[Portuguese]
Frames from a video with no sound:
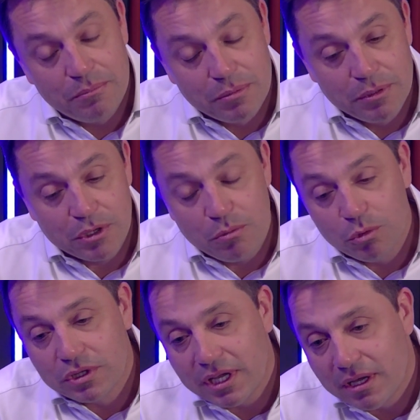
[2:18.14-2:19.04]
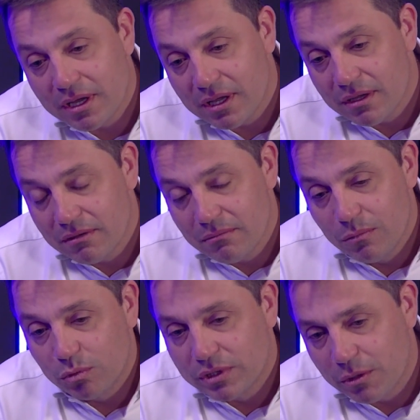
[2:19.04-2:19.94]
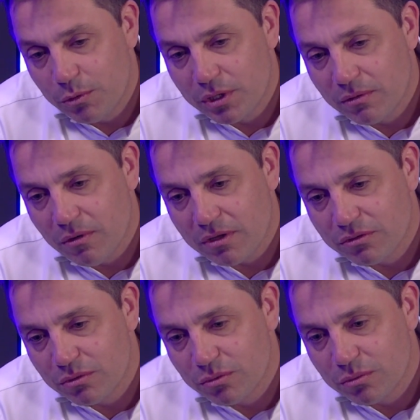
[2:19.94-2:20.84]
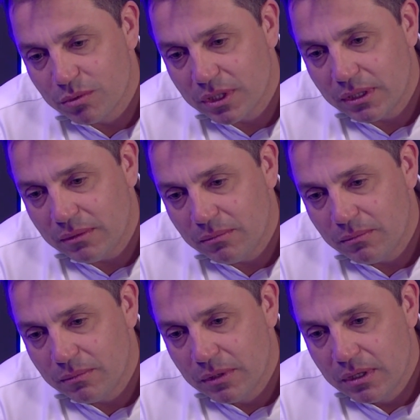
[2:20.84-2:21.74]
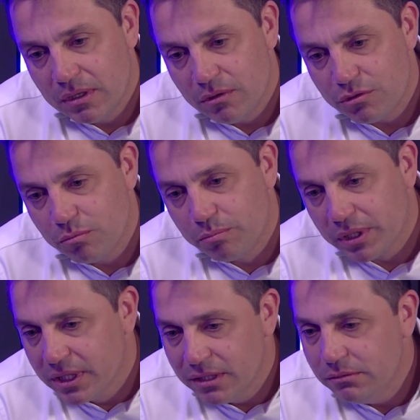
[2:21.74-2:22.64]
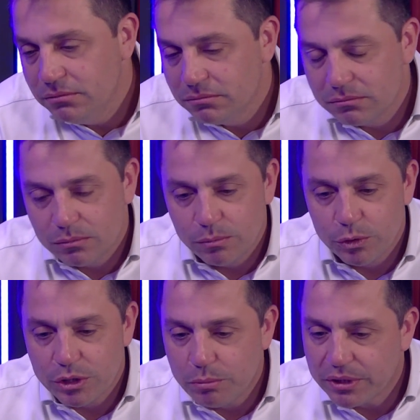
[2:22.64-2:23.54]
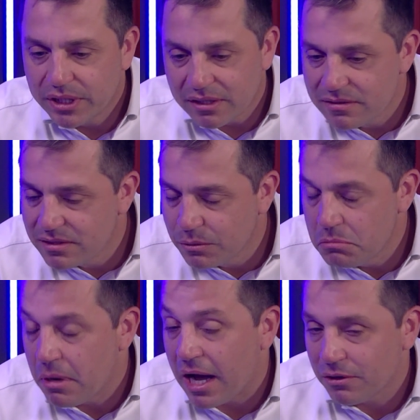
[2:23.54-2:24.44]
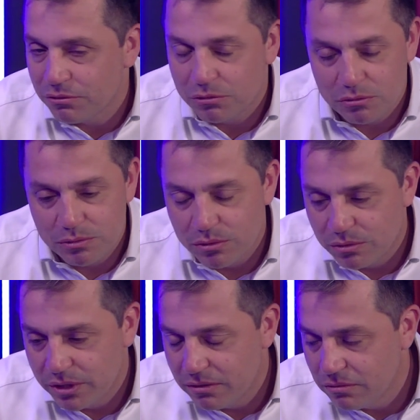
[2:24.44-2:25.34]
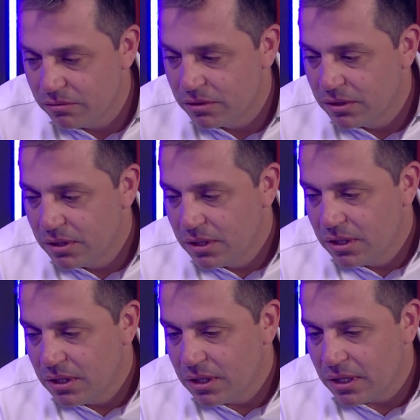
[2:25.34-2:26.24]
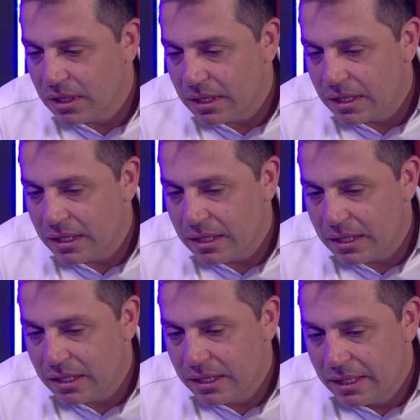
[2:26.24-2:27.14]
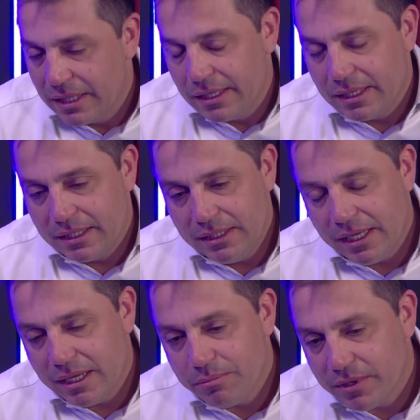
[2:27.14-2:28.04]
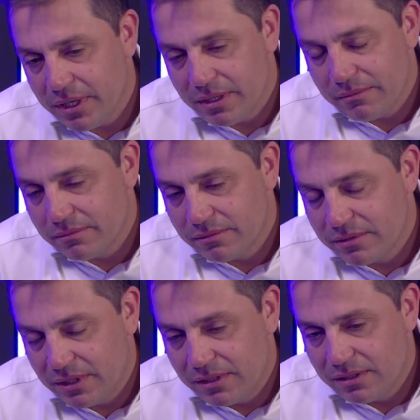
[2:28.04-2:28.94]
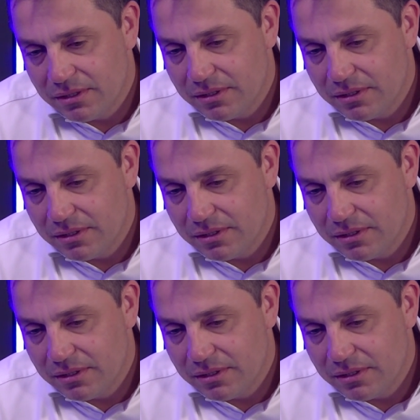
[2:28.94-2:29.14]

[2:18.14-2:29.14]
primeiro que eu montei, a, montei o meu negócio em... Eu tinha um plano, botei o plano em ação em março de 2008. Uh, ah, e na época, assim,